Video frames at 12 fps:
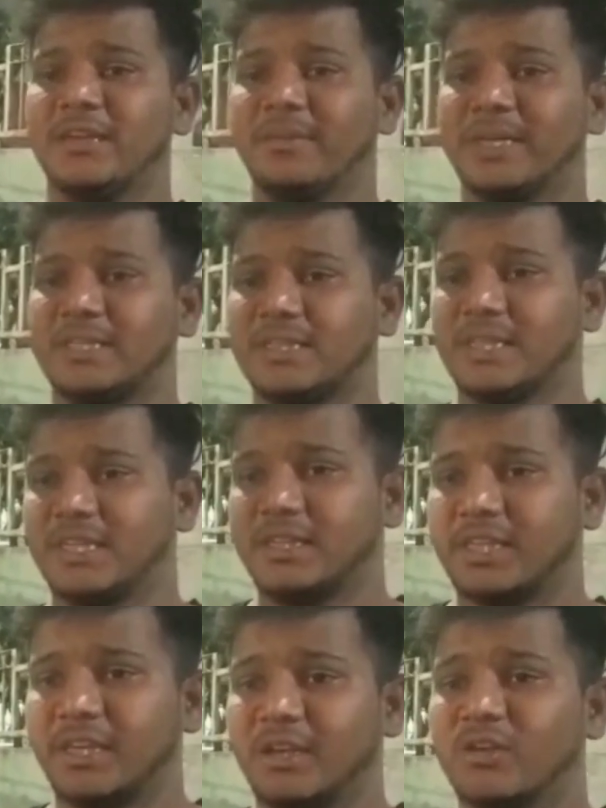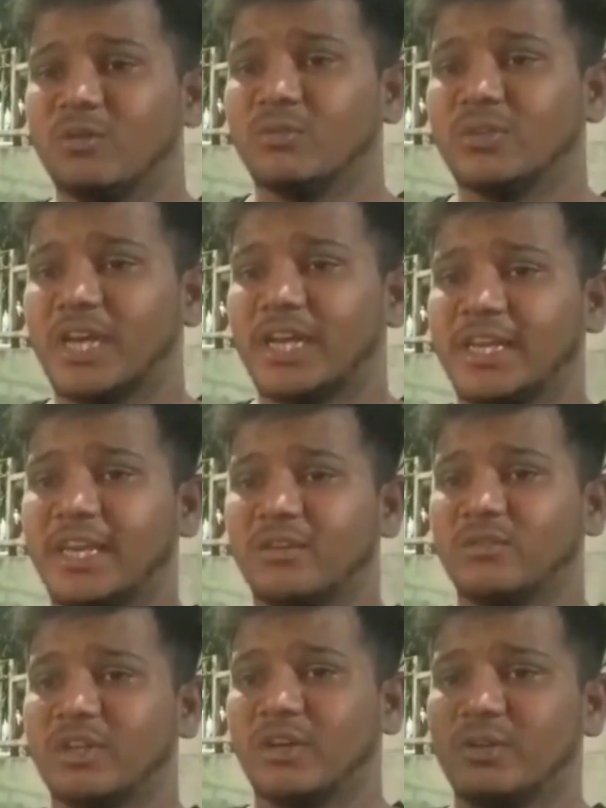की बहस कर रहे थे उधार
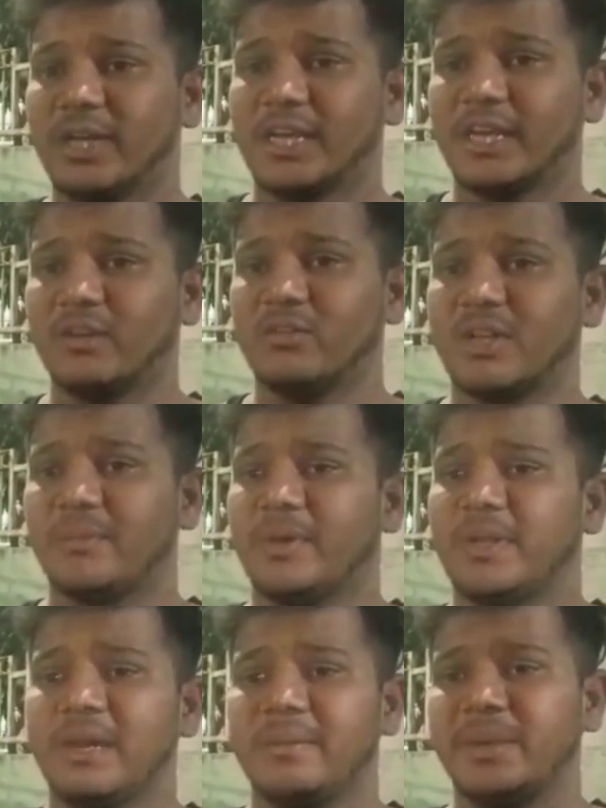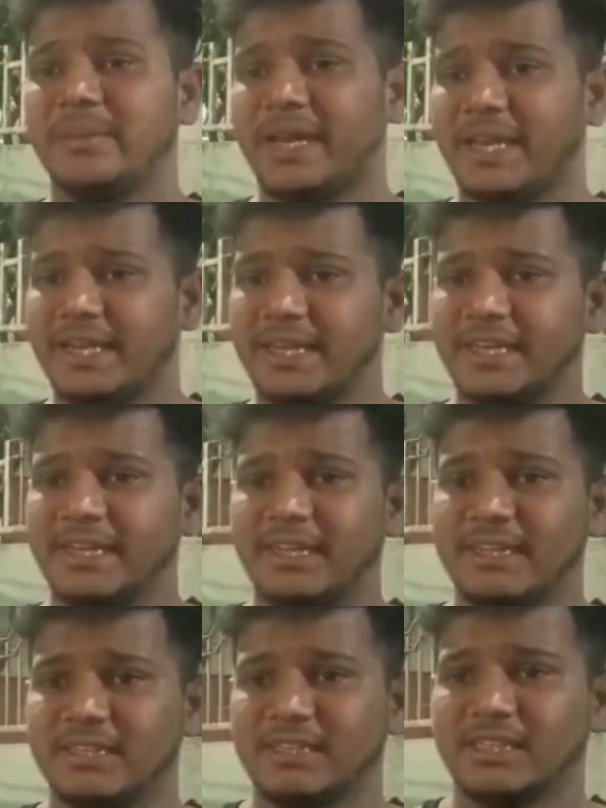केक होना उधार केक होना मैं बोला भाई भाया नहीं है
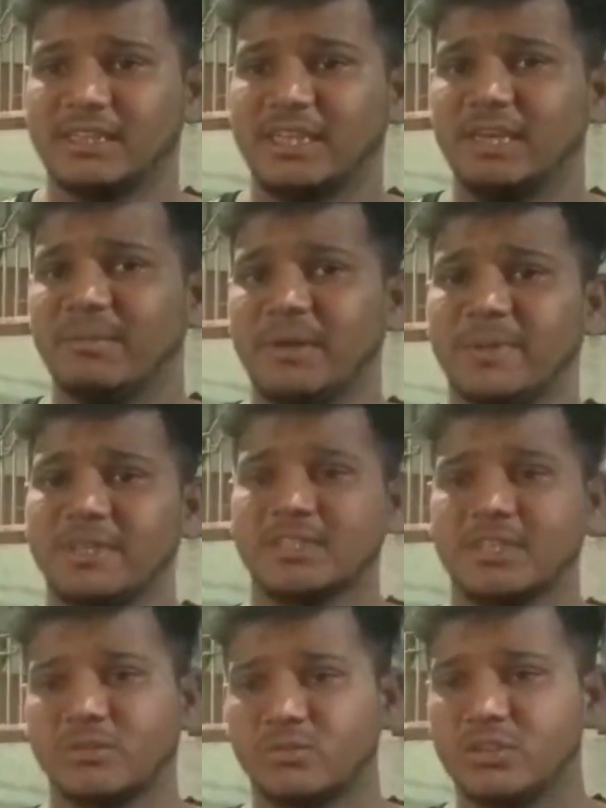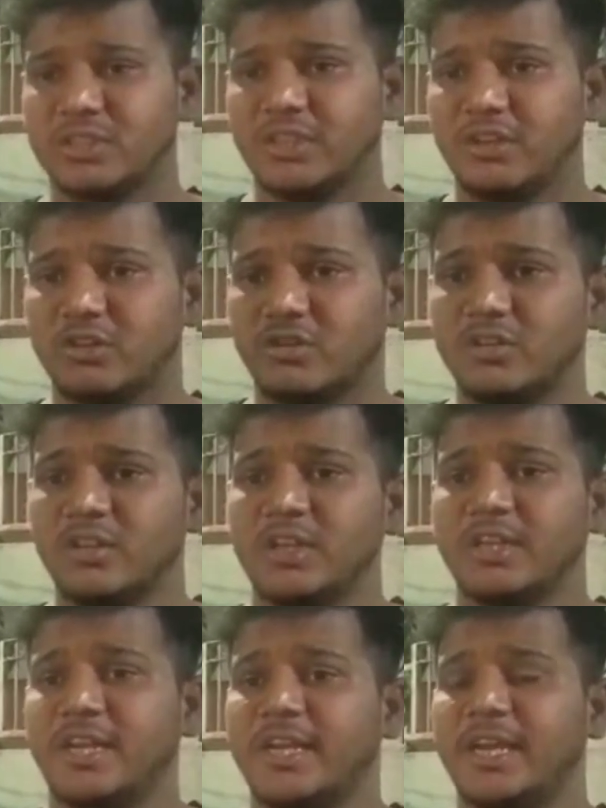नहीं दे सकते हमारे पास ऐसा रूल्स नहीं चलता
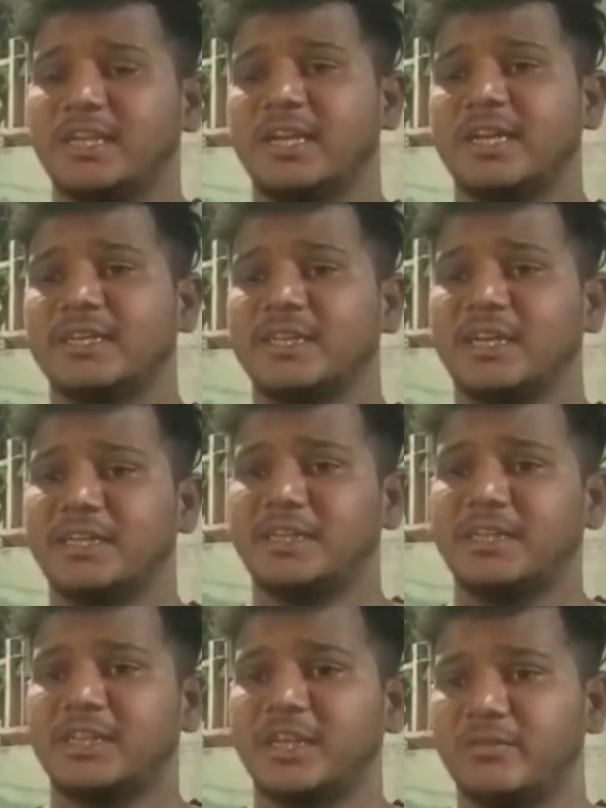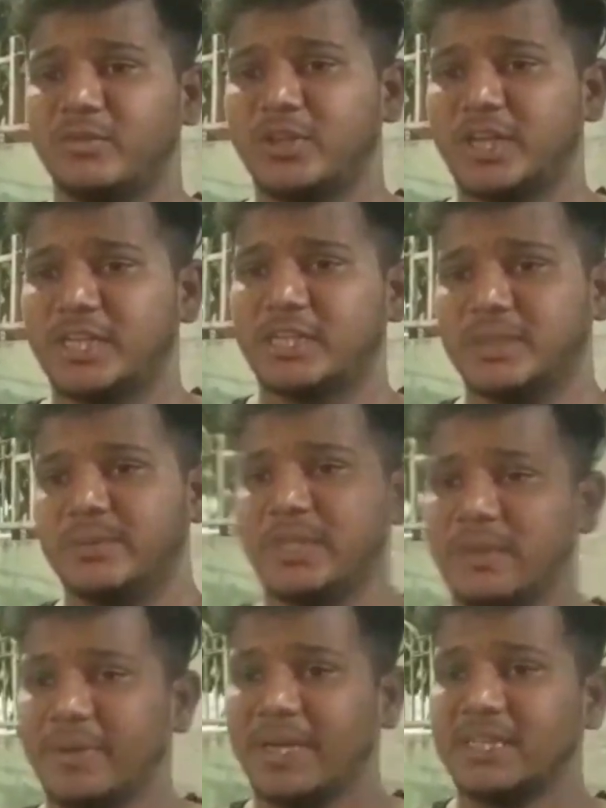तो। नहीं ऐसा कैसा नहीं देते वो नहीं देते बोल
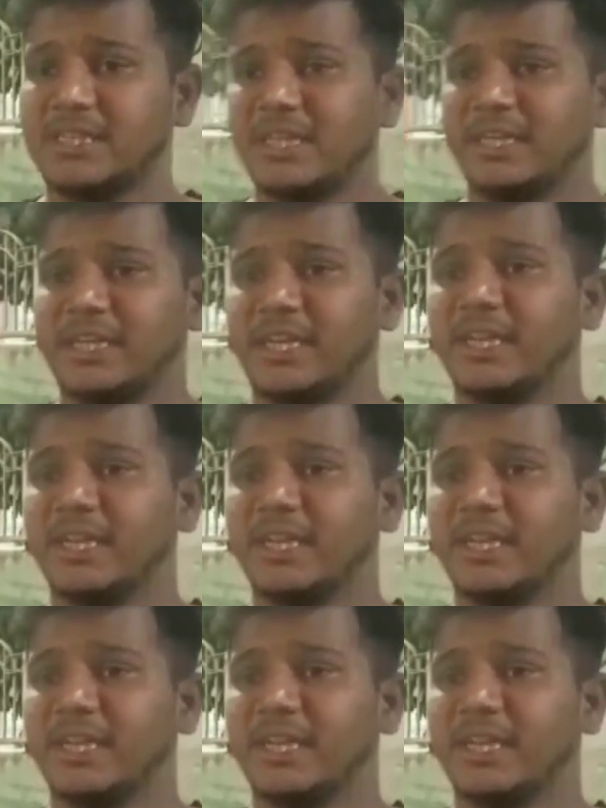के बहस कर रहे